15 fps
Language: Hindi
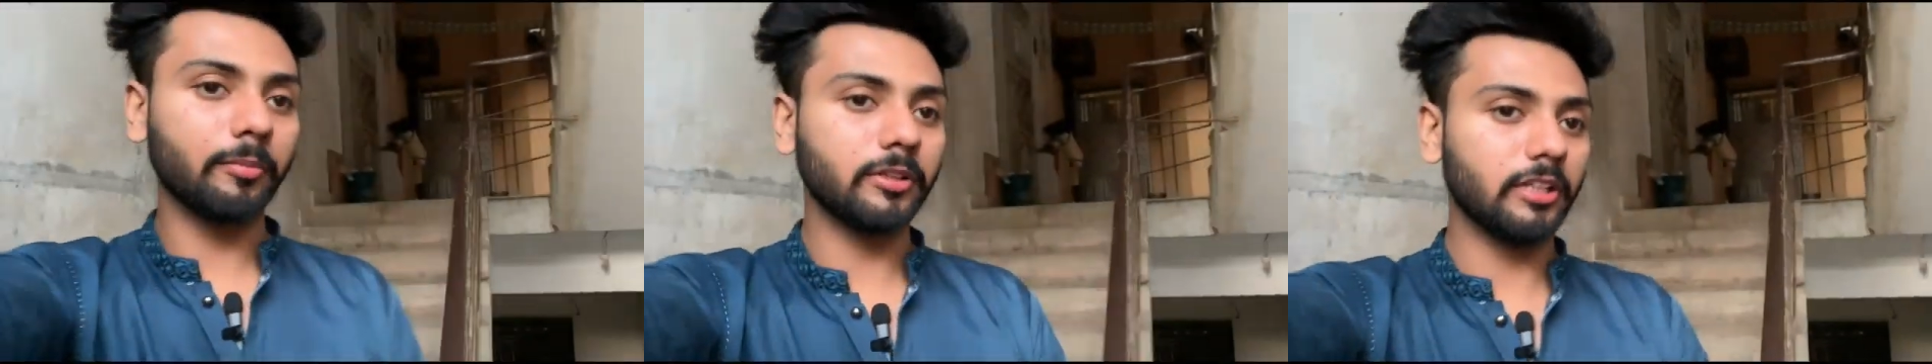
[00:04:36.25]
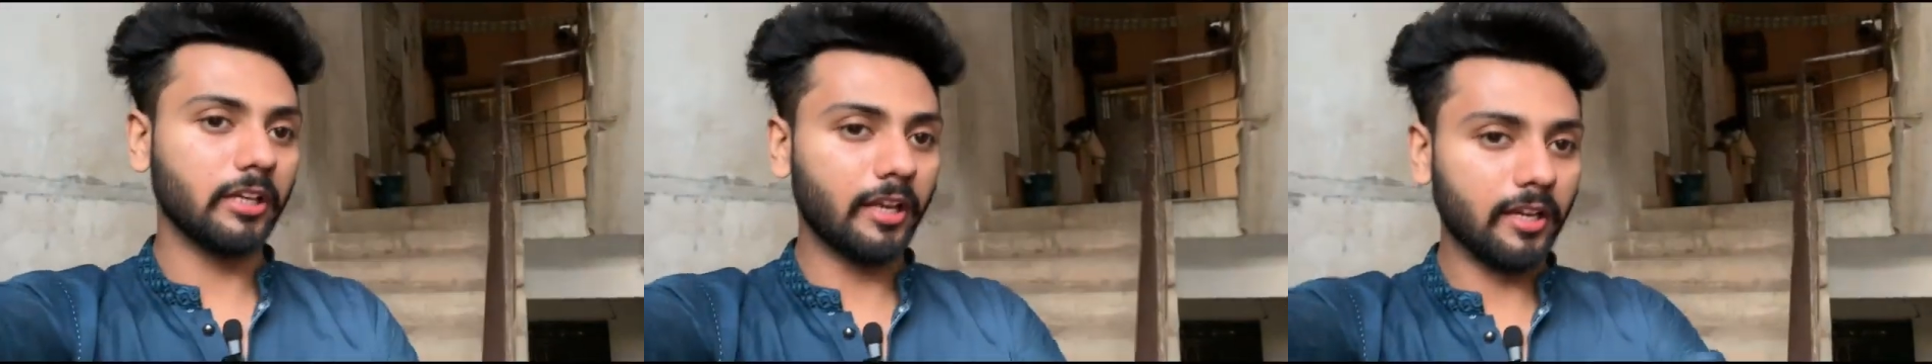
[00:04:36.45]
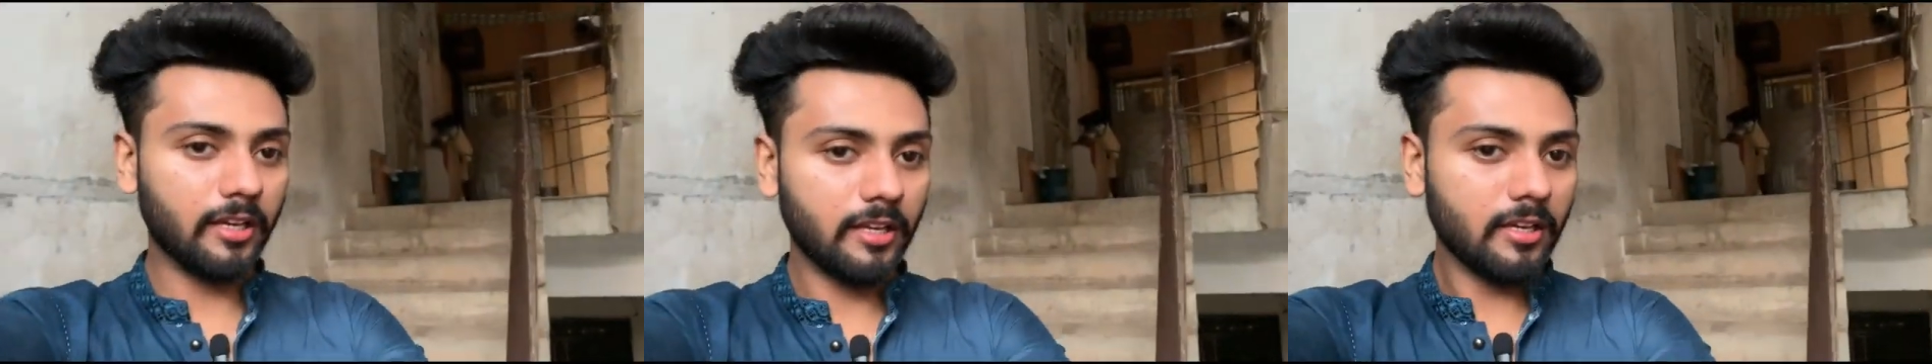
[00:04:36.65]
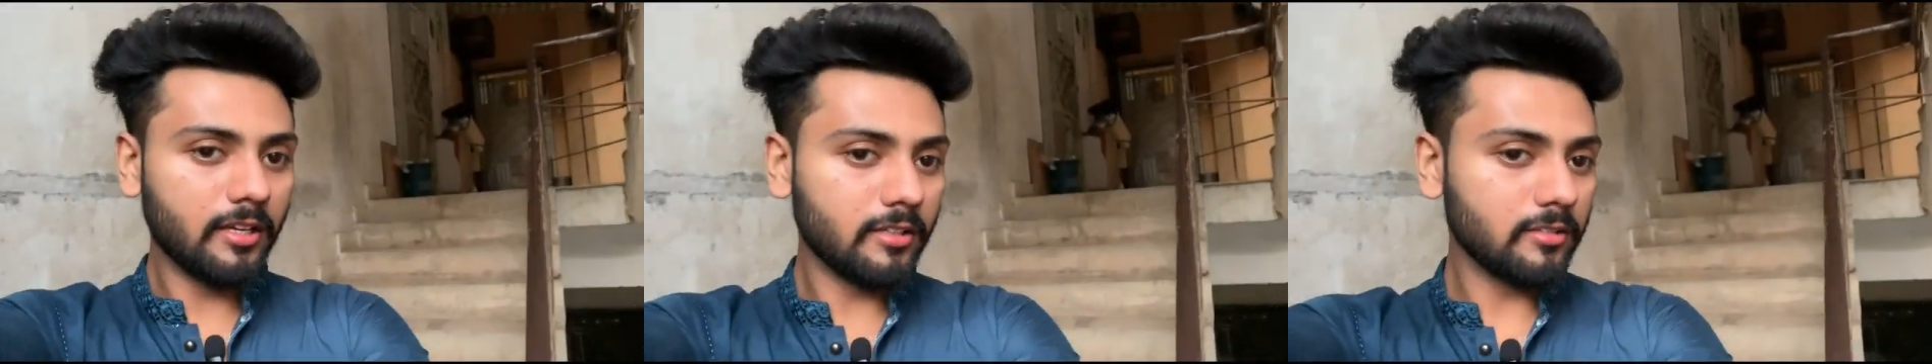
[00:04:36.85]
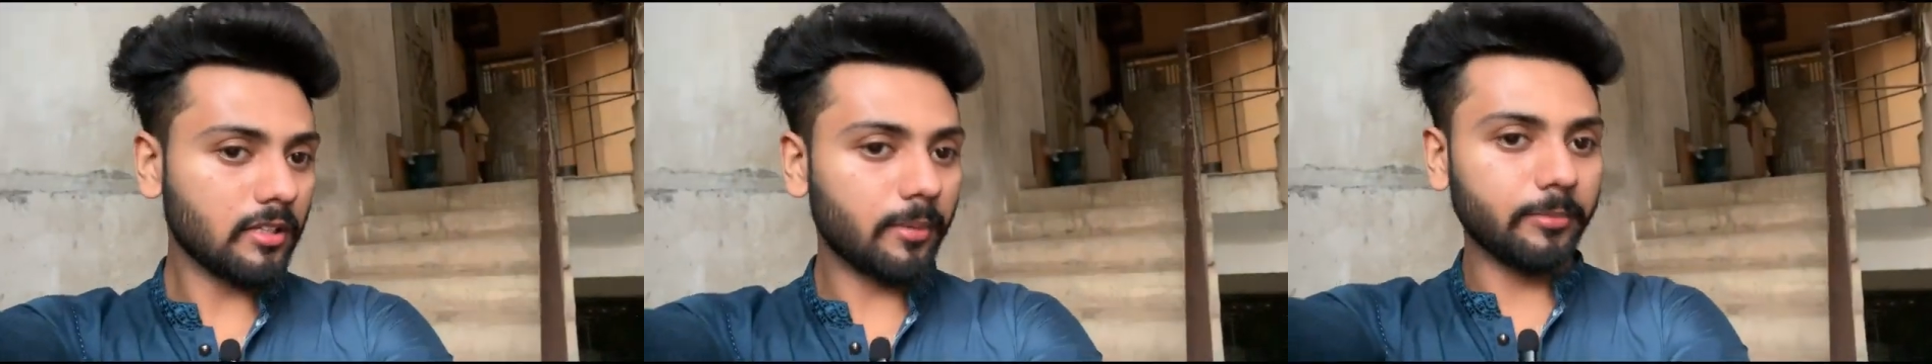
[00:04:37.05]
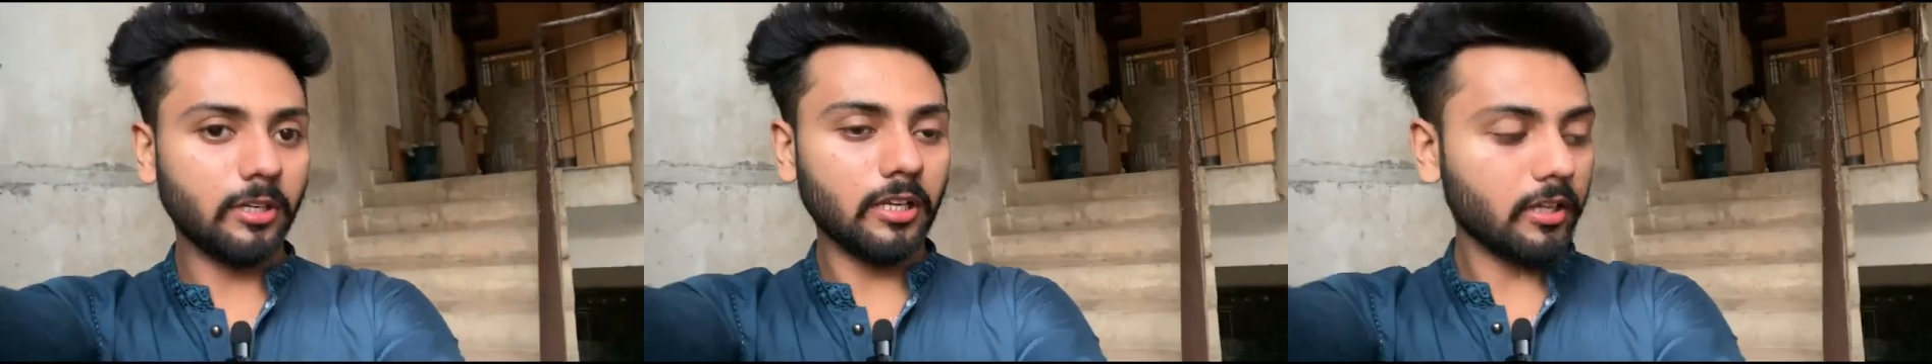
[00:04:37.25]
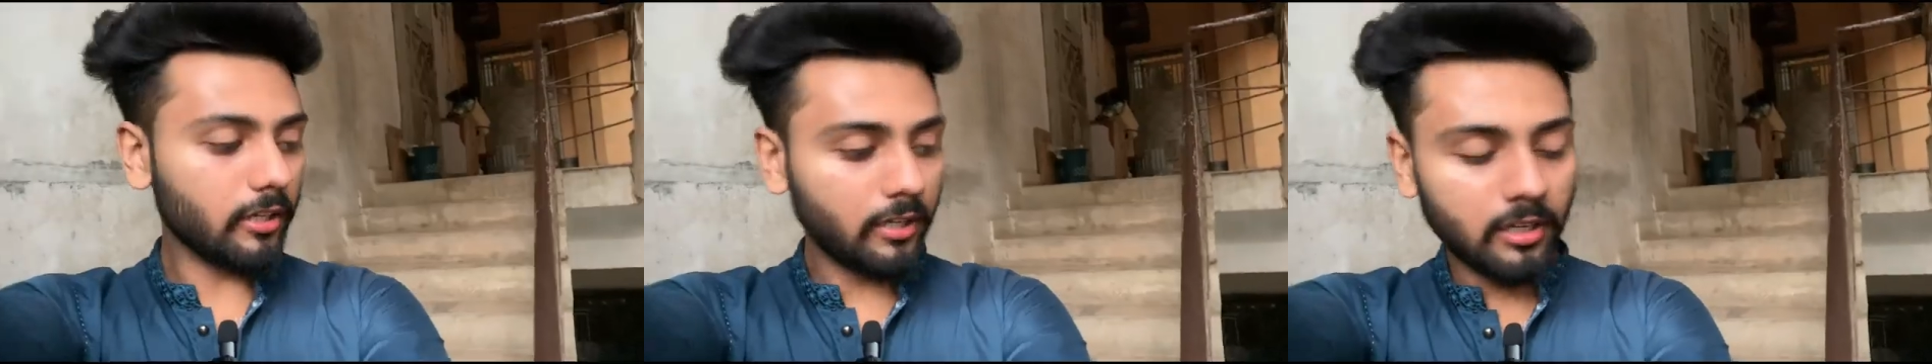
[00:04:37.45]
में देना है सामने वाला घर है